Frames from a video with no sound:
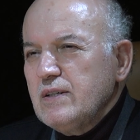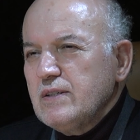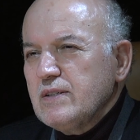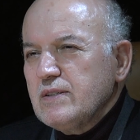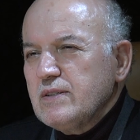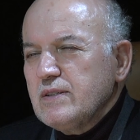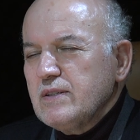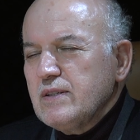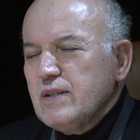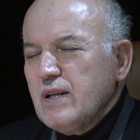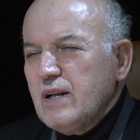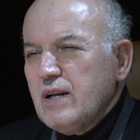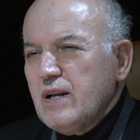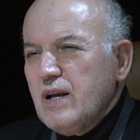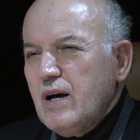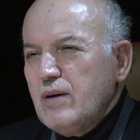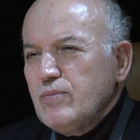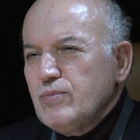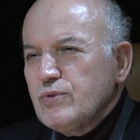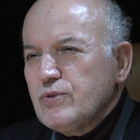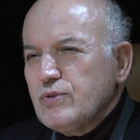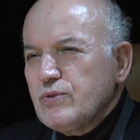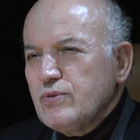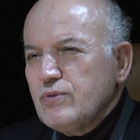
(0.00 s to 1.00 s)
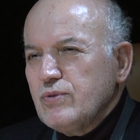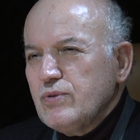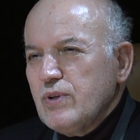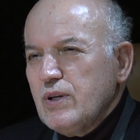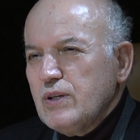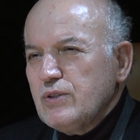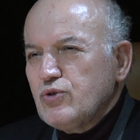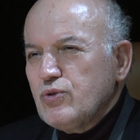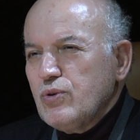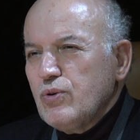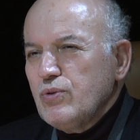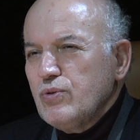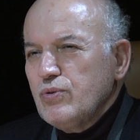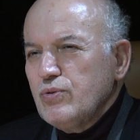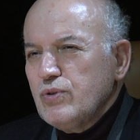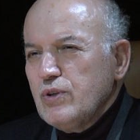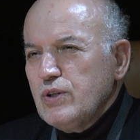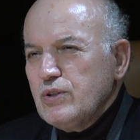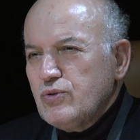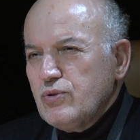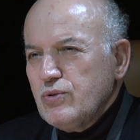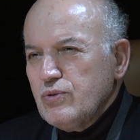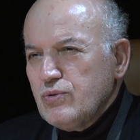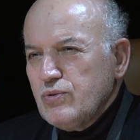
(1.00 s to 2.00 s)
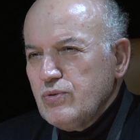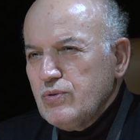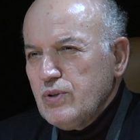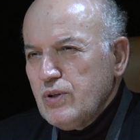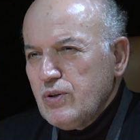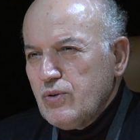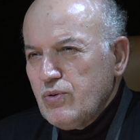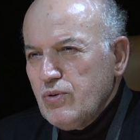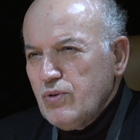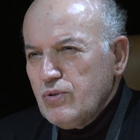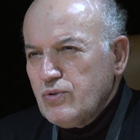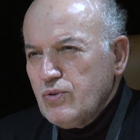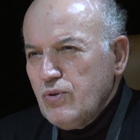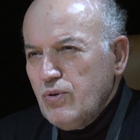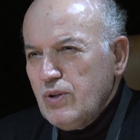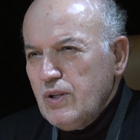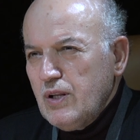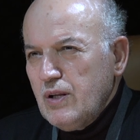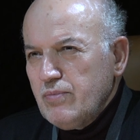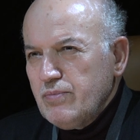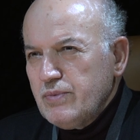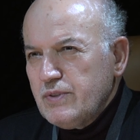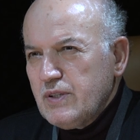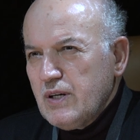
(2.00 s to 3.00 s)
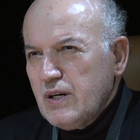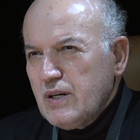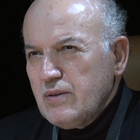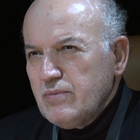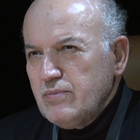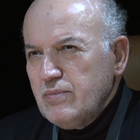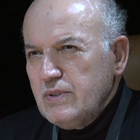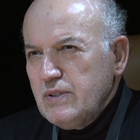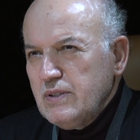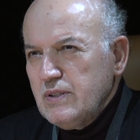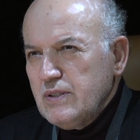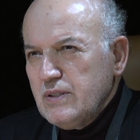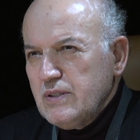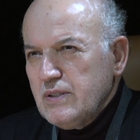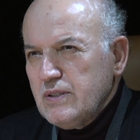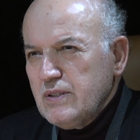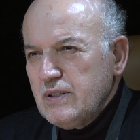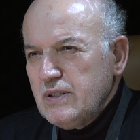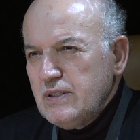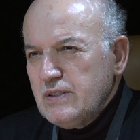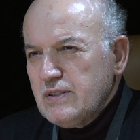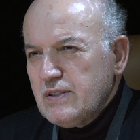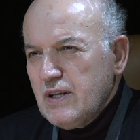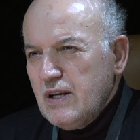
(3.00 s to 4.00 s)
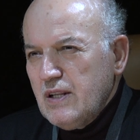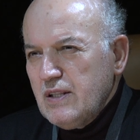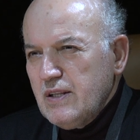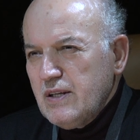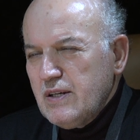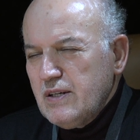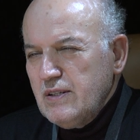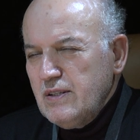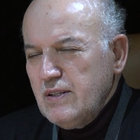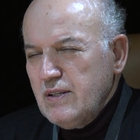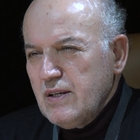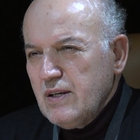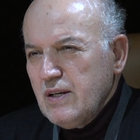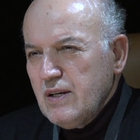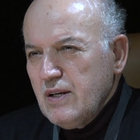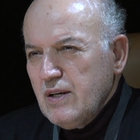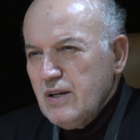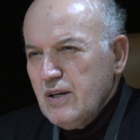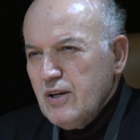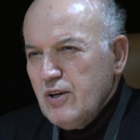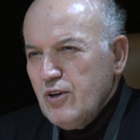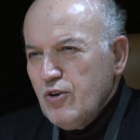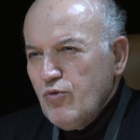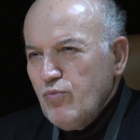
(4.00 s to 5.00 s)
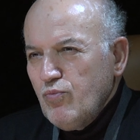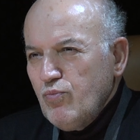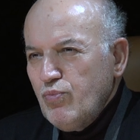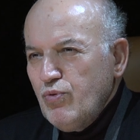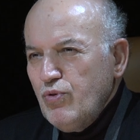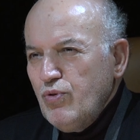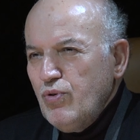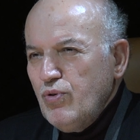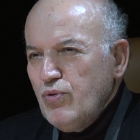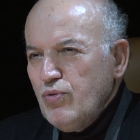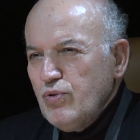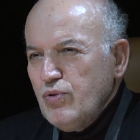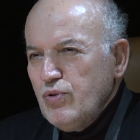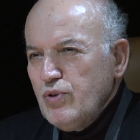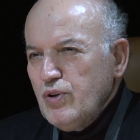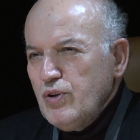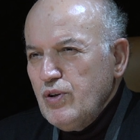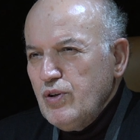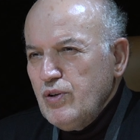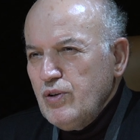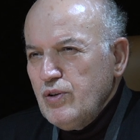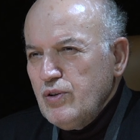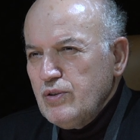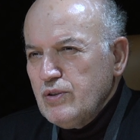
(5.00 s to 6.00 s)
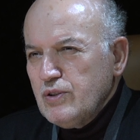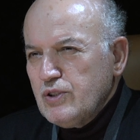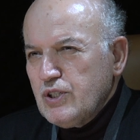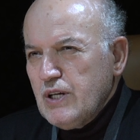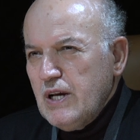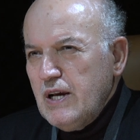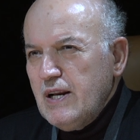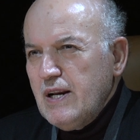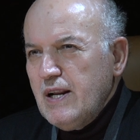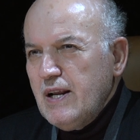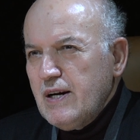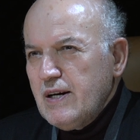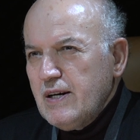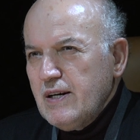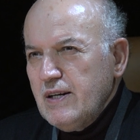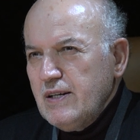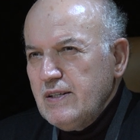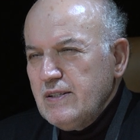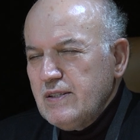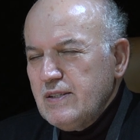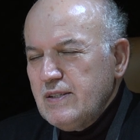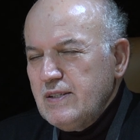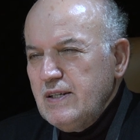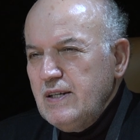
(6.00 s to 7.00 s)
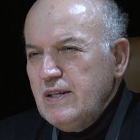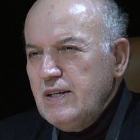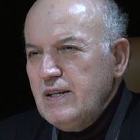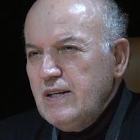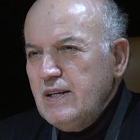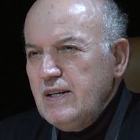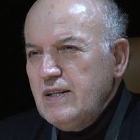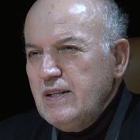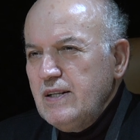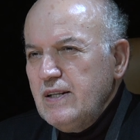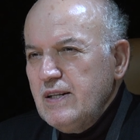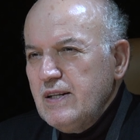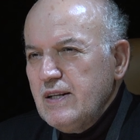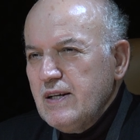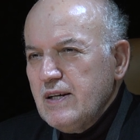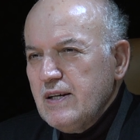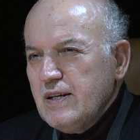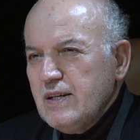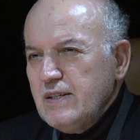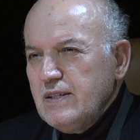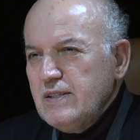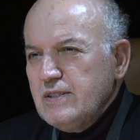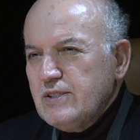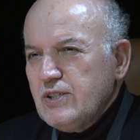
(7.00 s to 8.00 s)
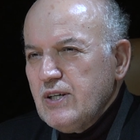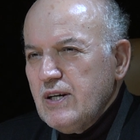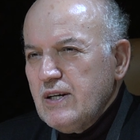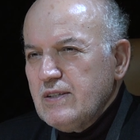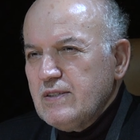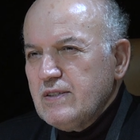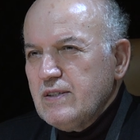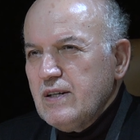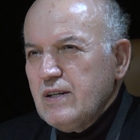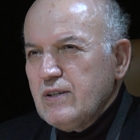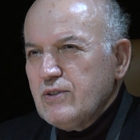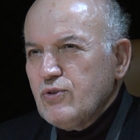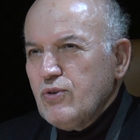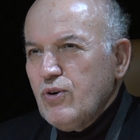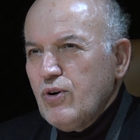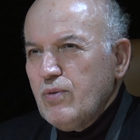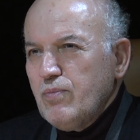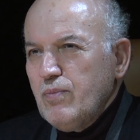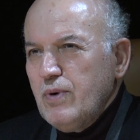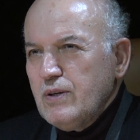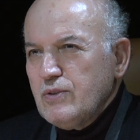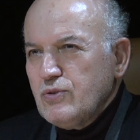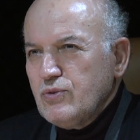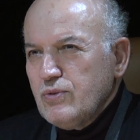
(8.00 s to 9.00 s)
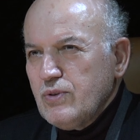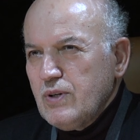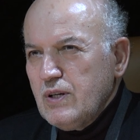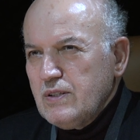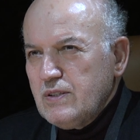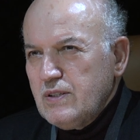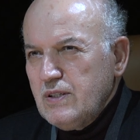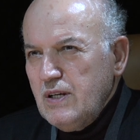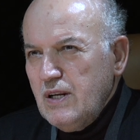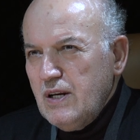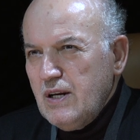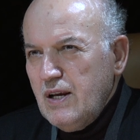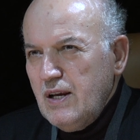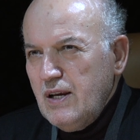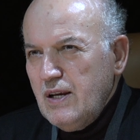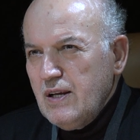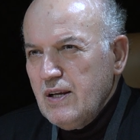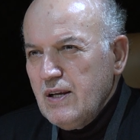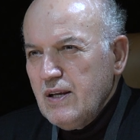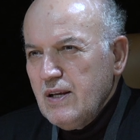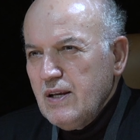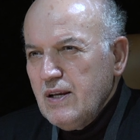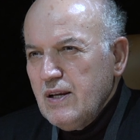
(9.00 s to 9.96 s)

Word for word: ırzında, namusunda, çoluğunda, çocuğunda gözü olan bir takım e, insanların bu e, e şeylerini dinin içerisine sokmak suretiyle